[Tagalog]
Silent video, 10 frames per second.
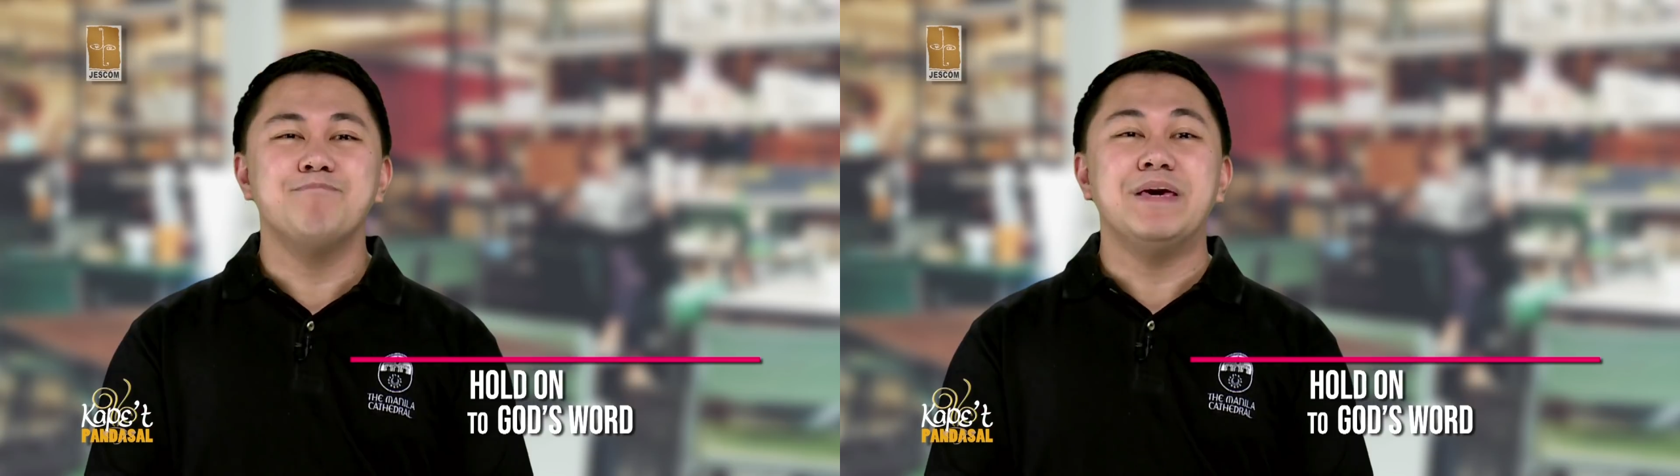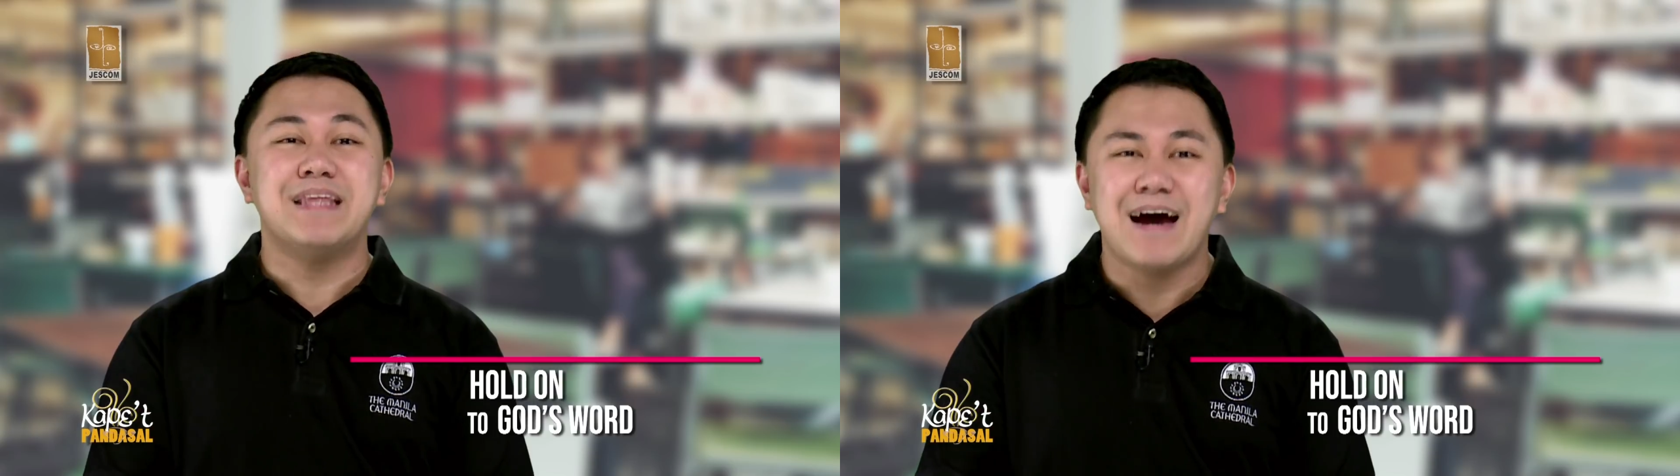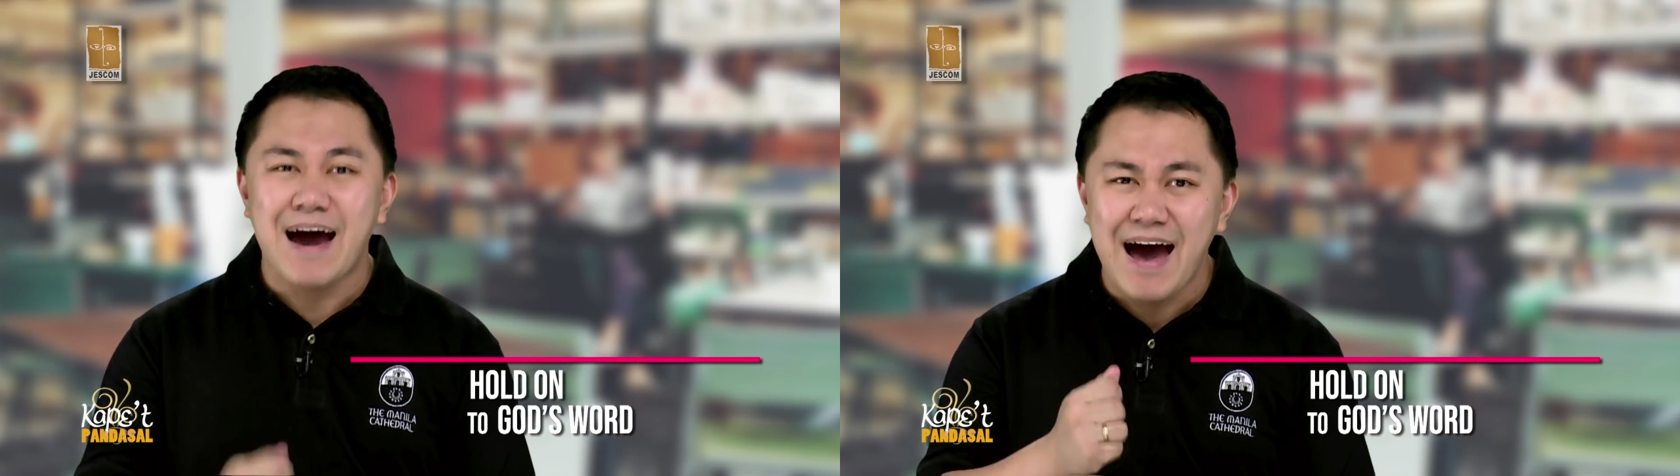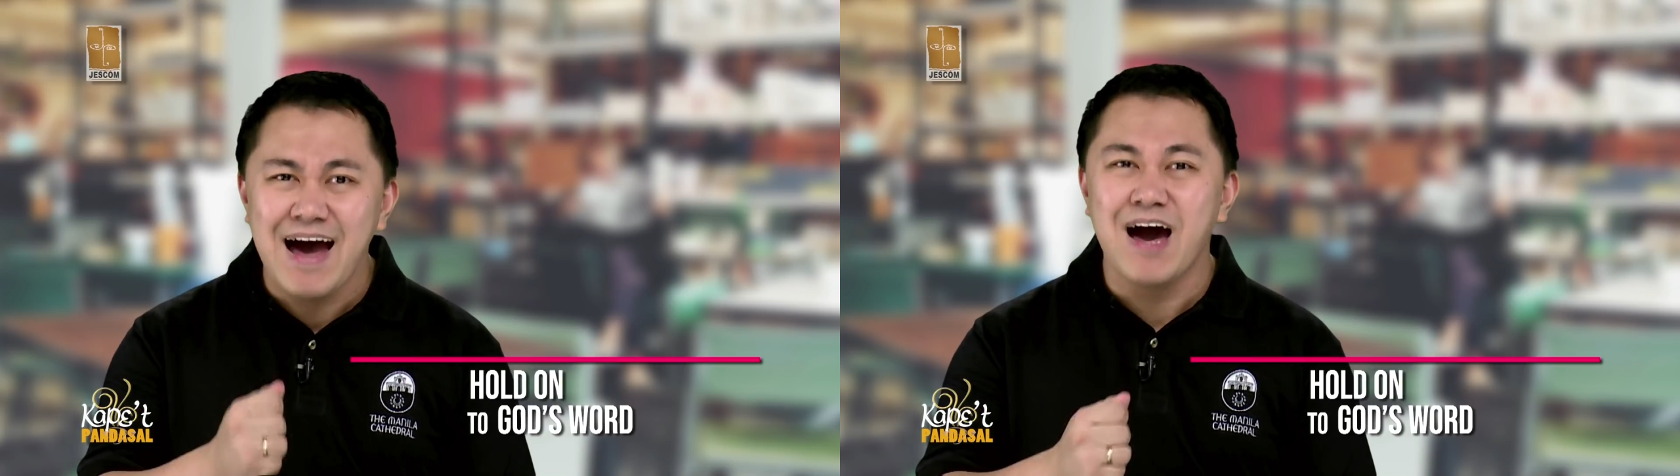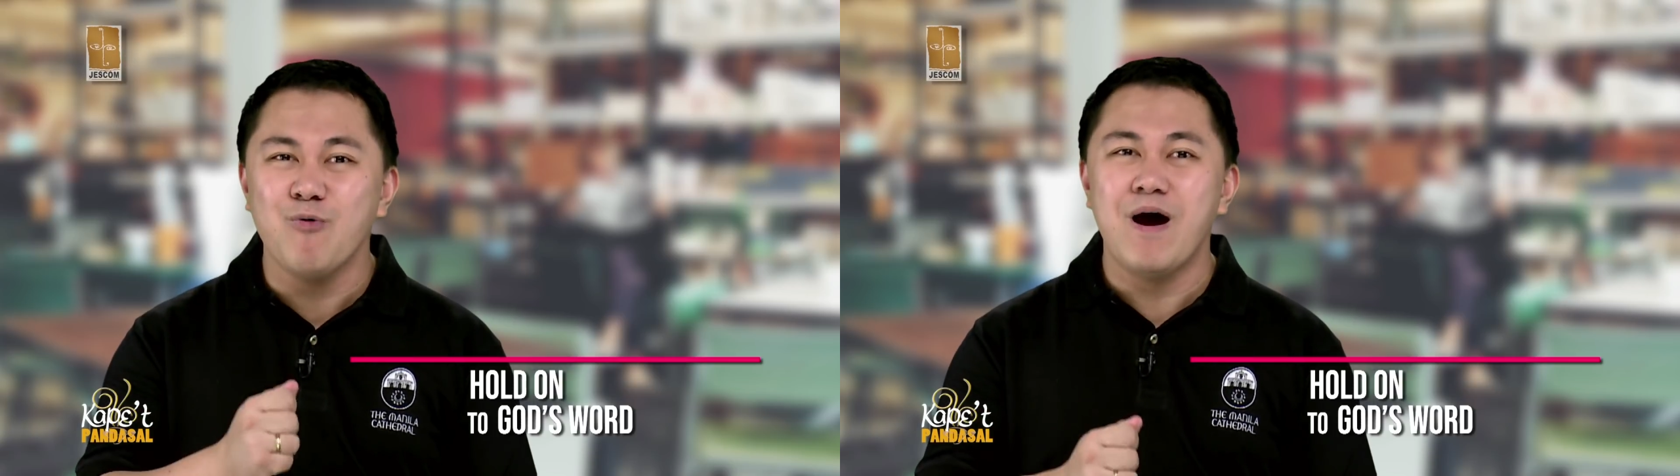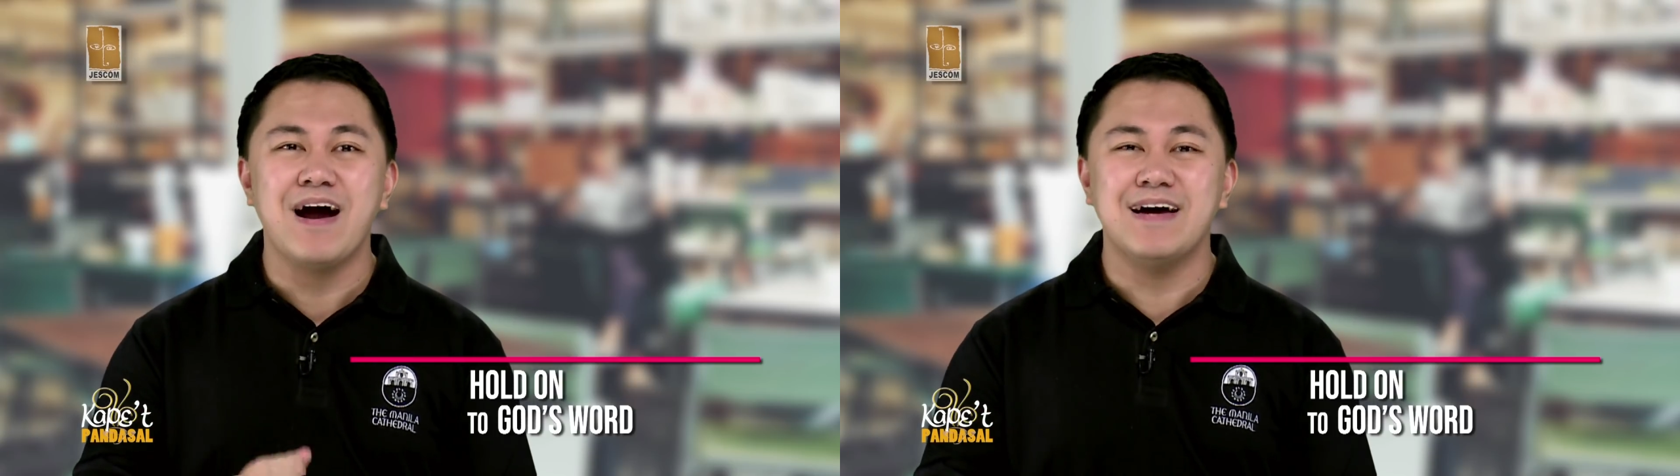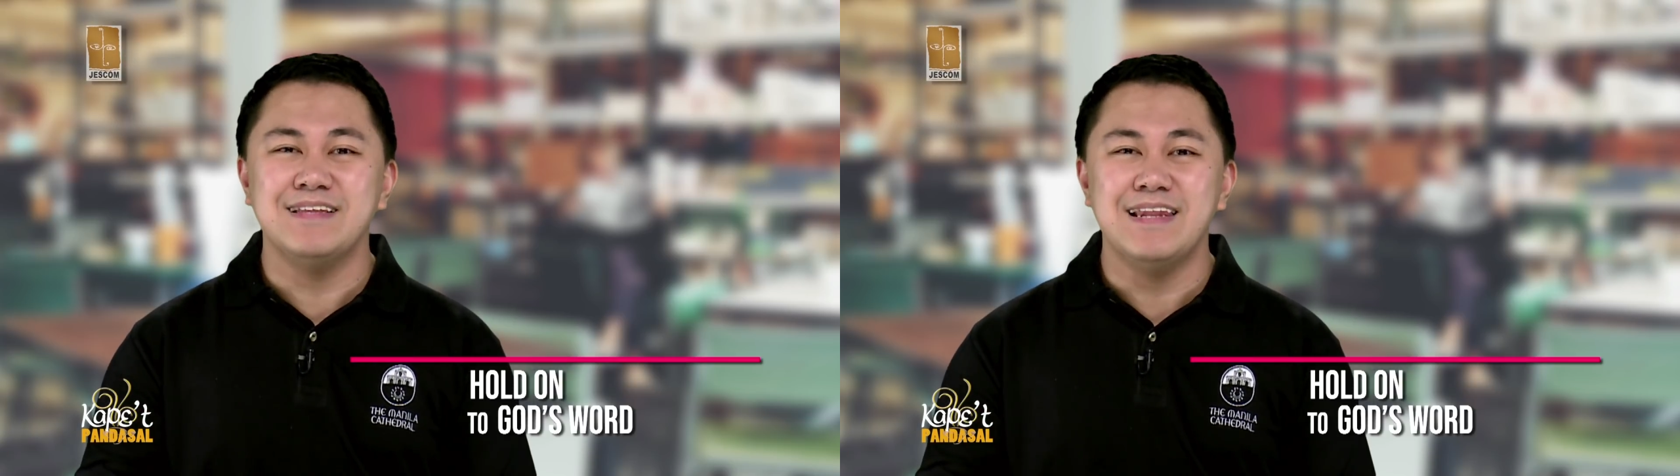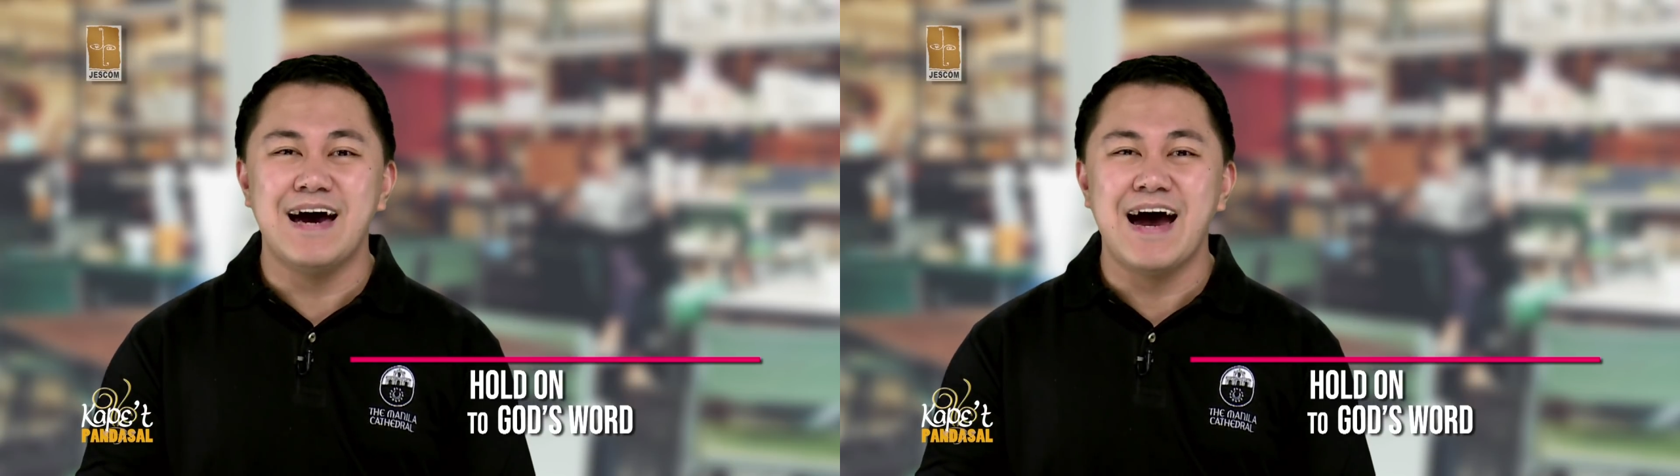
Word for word: Pinanghahawakan nila